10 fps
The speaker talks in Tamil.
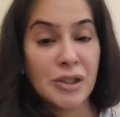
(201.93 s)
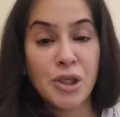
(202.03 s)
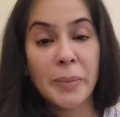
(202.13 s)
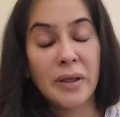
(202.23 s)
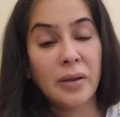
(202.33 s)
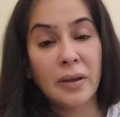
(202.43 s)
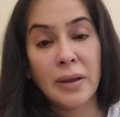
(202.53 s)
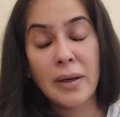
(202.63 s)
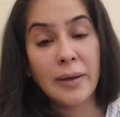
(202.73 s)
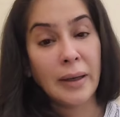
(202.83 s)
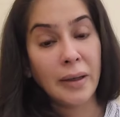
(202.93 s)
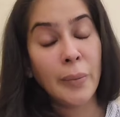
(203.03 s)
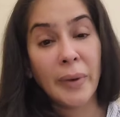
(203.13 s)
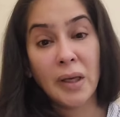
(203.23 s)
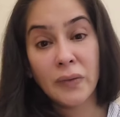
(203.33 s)
கஷ்டப்பட்டுட்டு இருக்காங்க நிறைய
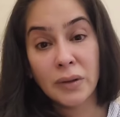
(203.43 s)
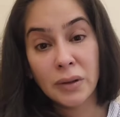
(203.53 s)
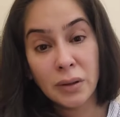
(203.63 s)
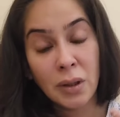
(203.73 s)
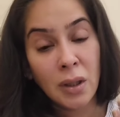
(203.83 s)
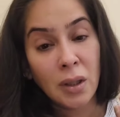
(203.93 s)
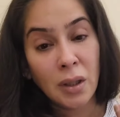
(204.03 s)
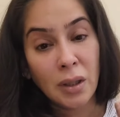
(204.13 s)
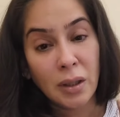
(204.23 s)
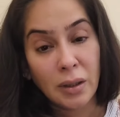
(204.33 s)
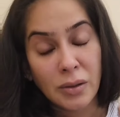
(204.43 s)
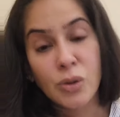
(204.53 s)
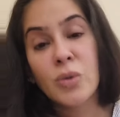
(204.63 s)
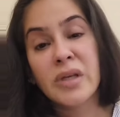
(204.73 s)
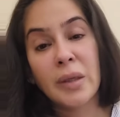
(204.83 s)
பேர் வந்து
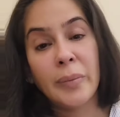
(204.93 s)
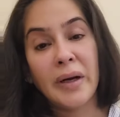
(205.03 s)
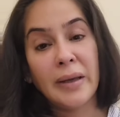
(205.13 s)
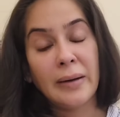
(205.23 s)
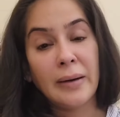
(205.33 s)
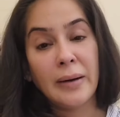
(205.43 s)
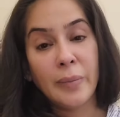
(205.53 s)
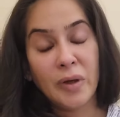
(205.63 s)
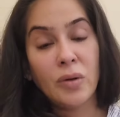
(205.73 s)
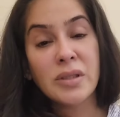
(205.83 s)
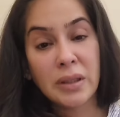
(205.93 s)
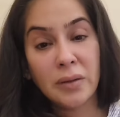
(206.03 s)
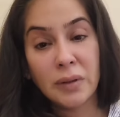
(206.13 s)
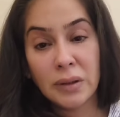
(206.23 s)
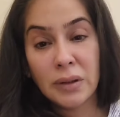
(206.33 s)
சூசைட் பண்ணிக்கிறாங்க பிகாஸ்
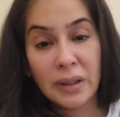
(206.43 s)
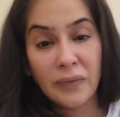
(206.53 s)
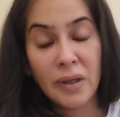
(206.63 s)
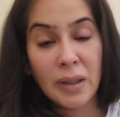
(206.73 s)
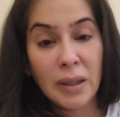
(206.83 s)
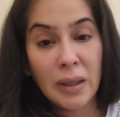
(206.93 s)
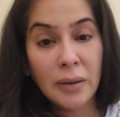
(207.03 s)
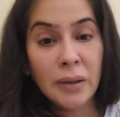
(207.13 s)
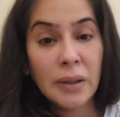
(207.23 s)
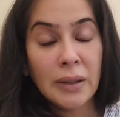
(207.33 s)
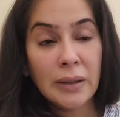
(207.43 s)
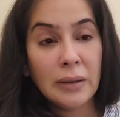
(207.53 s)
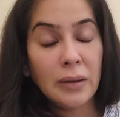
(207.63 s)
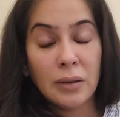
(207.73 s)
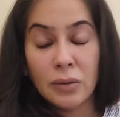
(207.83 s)
இது வந்து டெஃபினட்டாக
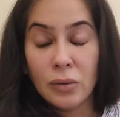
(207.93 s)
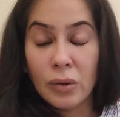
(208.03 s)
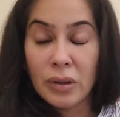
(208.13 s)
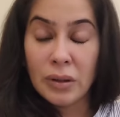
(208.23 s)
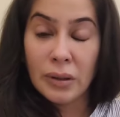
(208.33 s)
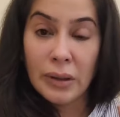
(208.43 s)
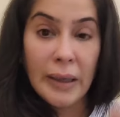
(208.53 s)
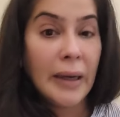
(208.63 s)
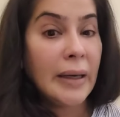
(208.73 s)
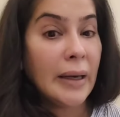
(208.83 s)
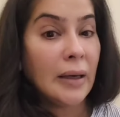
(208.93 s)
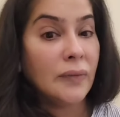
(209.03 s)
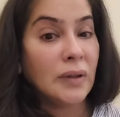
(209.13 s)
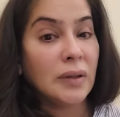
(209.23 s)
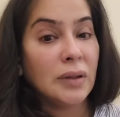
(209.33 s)
ஒரு லேடியால்
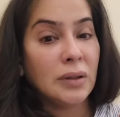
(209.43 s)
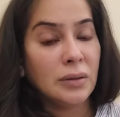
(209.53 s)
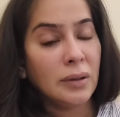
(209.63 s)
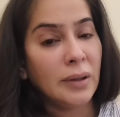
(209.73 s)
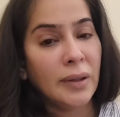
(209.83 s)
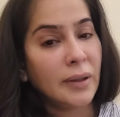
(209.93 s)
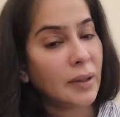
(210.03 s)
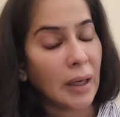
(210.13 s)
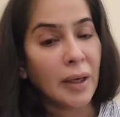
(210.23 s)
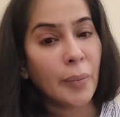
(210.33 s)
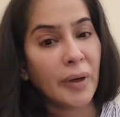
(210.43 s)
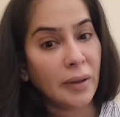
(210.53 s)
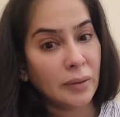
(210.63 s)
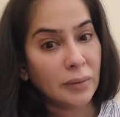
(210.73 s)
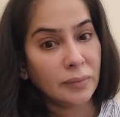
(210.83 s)
வந்து
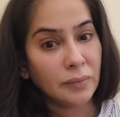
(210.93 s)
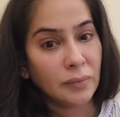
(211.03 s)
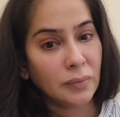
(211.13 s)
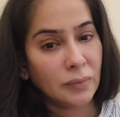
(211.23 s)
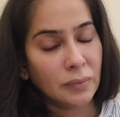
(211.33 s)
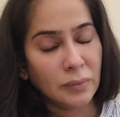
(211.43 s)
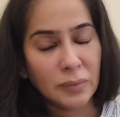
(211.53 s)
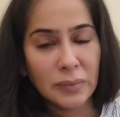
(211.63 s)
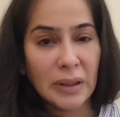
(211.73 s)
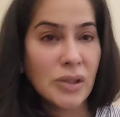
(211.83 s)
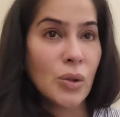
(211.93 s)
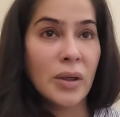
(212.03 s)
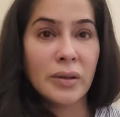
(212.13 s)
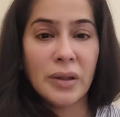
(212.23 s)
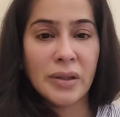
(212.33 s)
கண்டிப்பாக என்ன
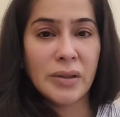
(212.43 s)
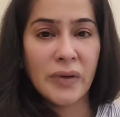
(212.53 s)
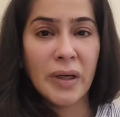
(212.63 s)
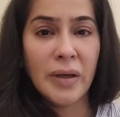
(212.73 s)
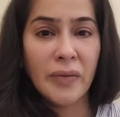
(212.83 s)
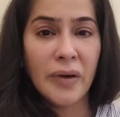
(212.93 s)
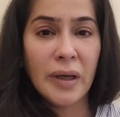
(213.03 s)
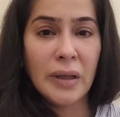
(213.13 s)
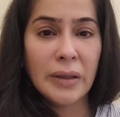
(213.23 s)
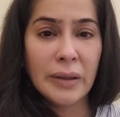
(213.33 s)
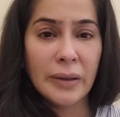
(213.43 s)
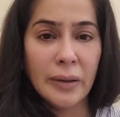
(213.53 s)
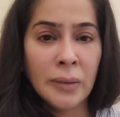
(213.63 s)
சொல்றது இட்ஸ் அ வெரி டிஃபிகல்ட்